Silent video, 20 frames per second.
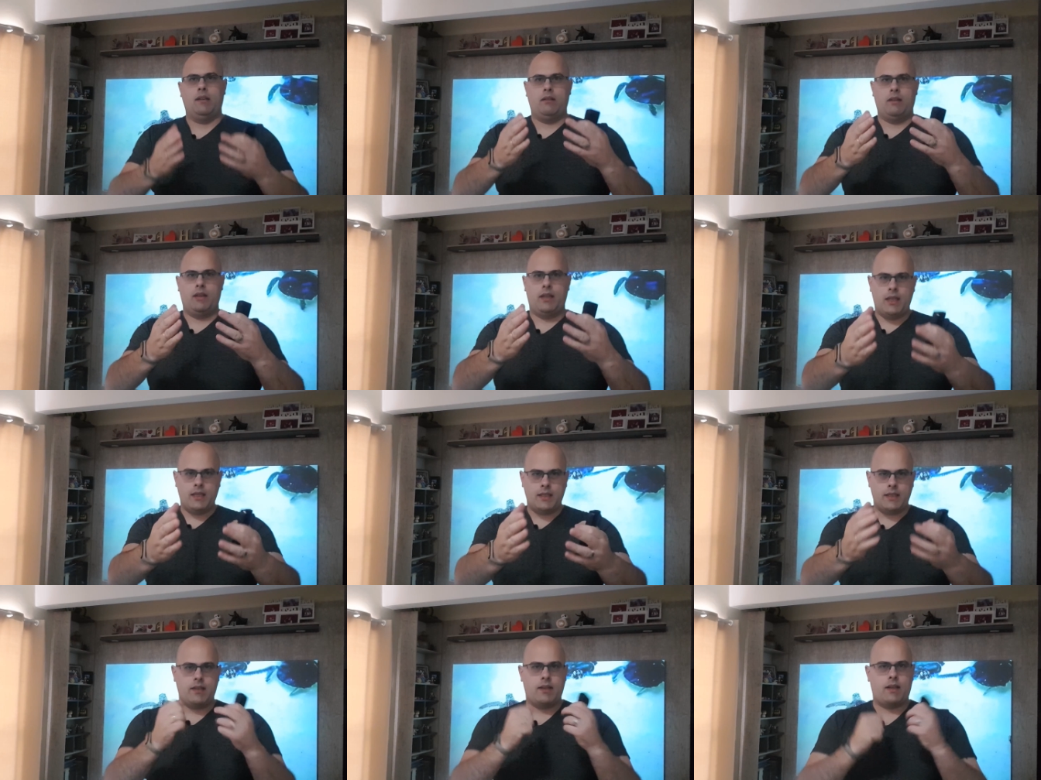
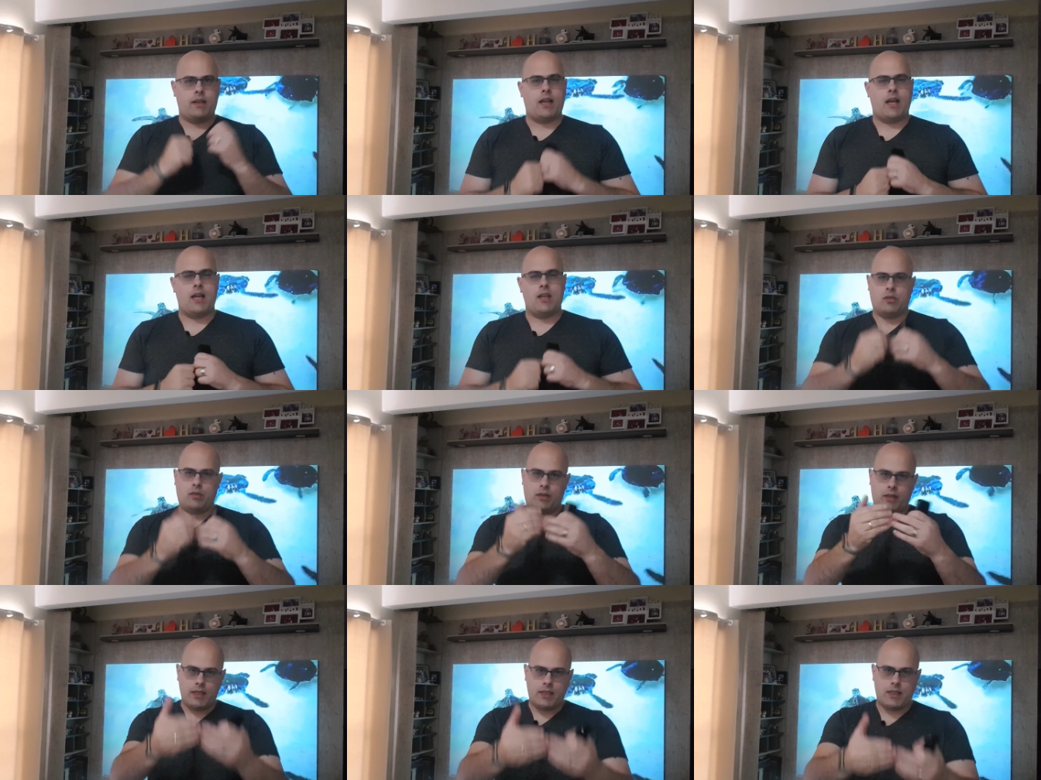nesse
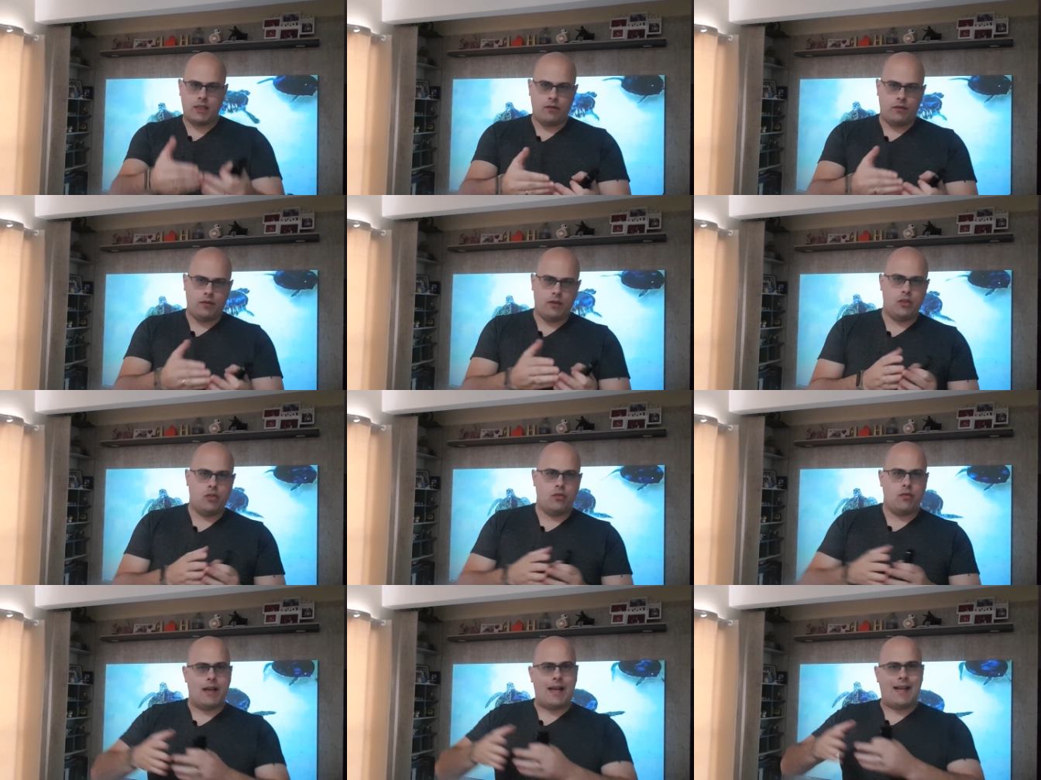caso desse
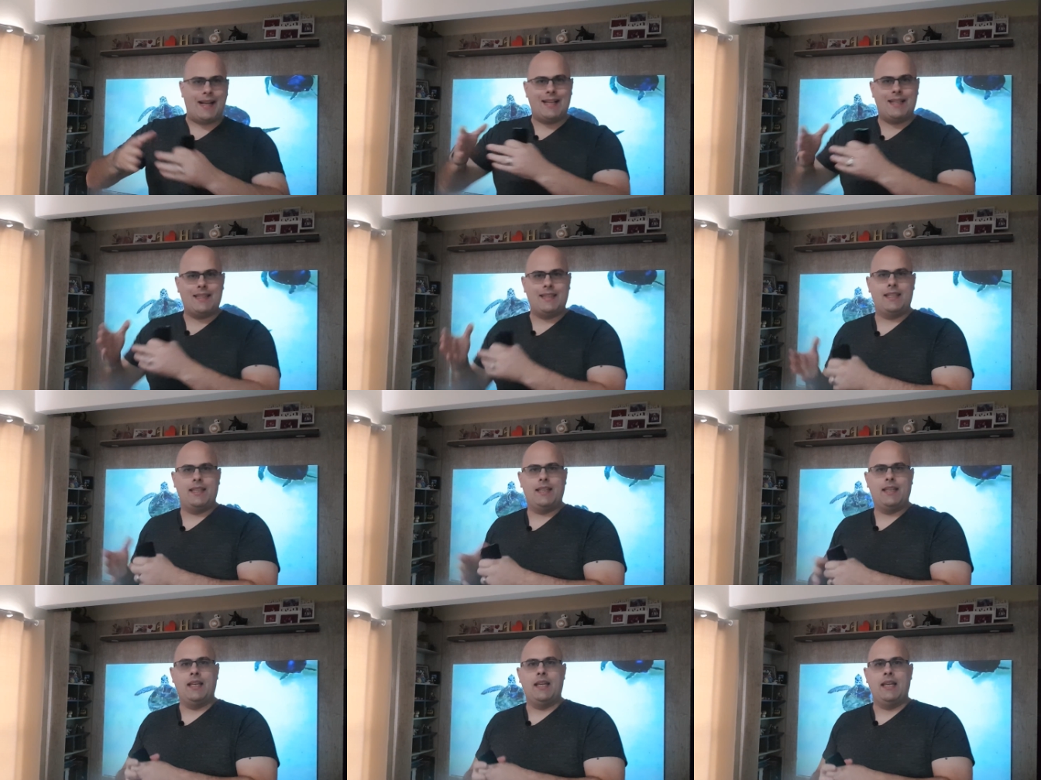vídeo
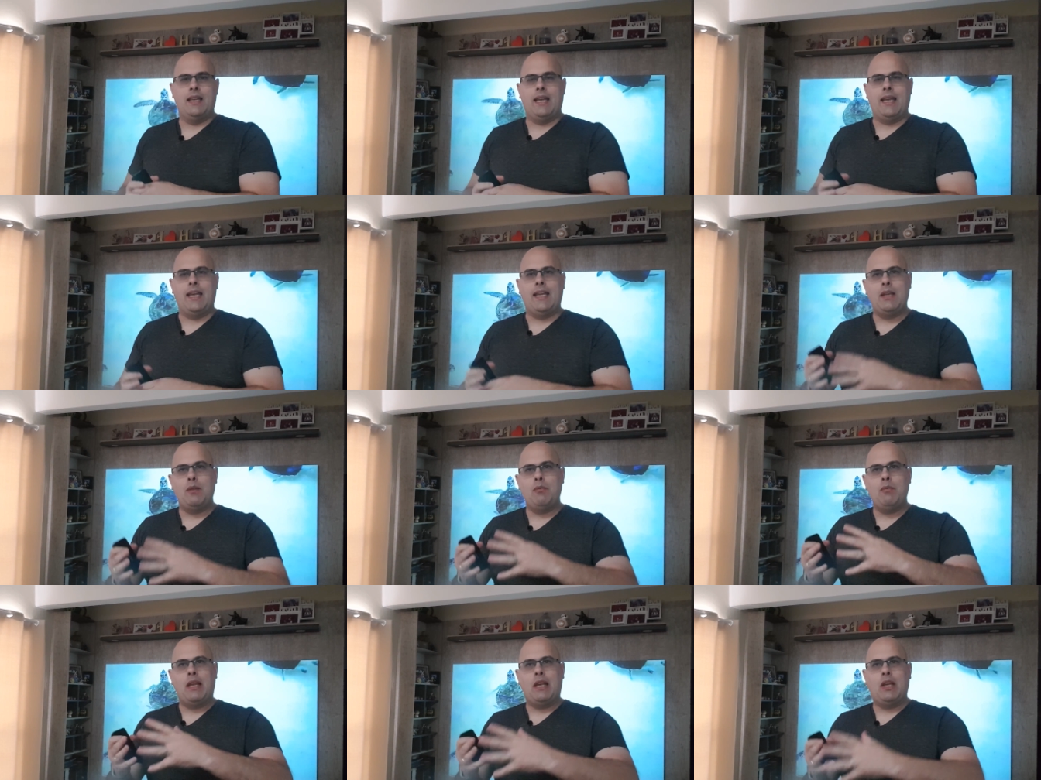HD,
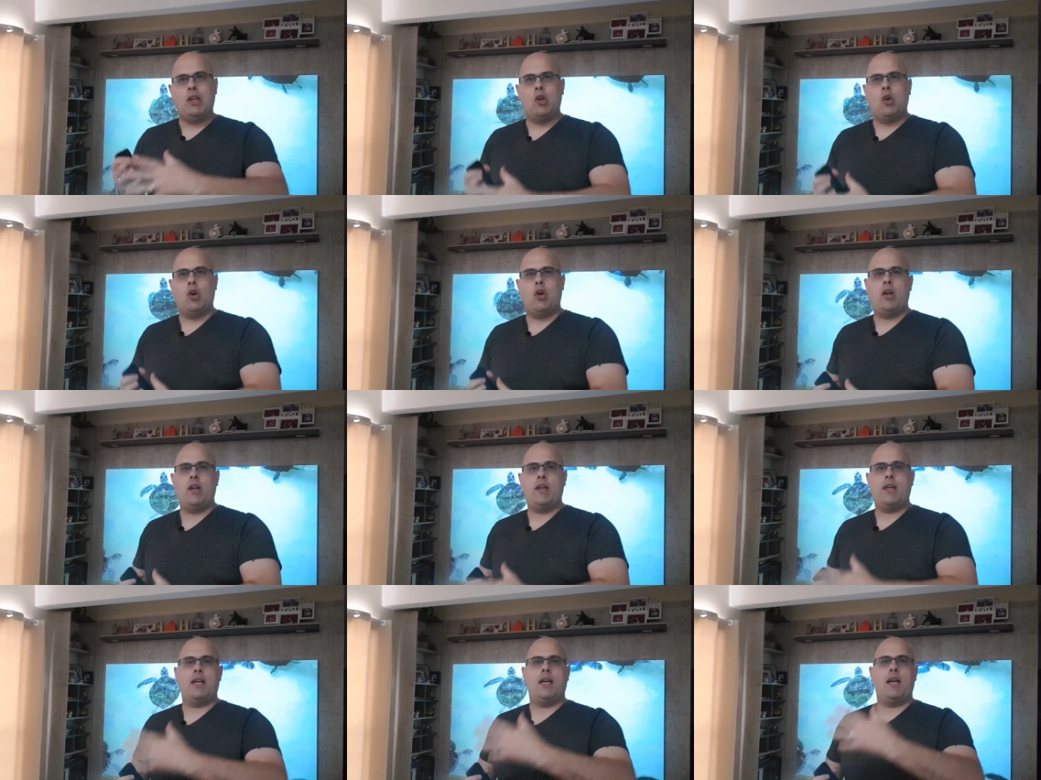ele
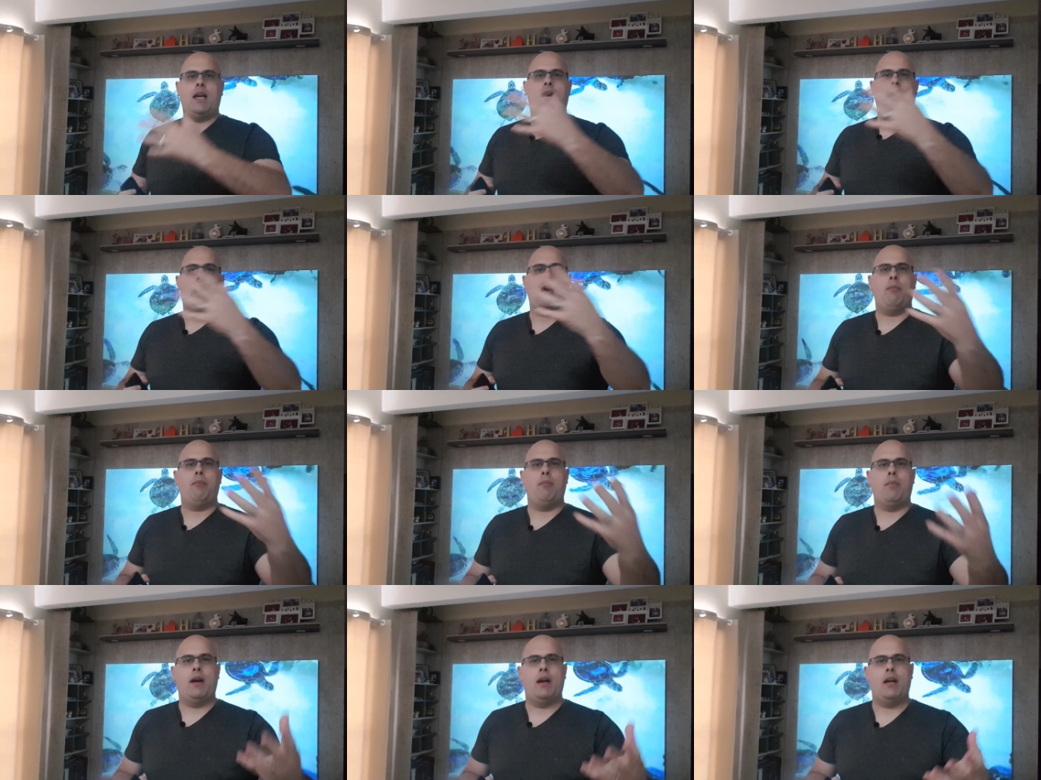melhora a
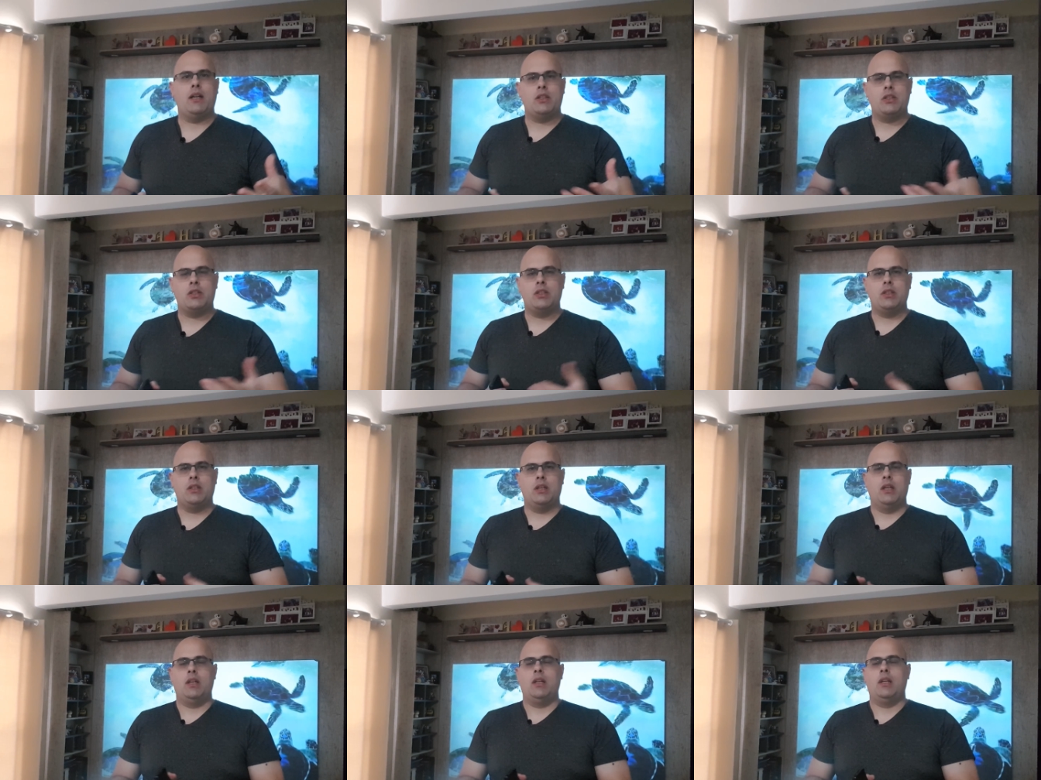parte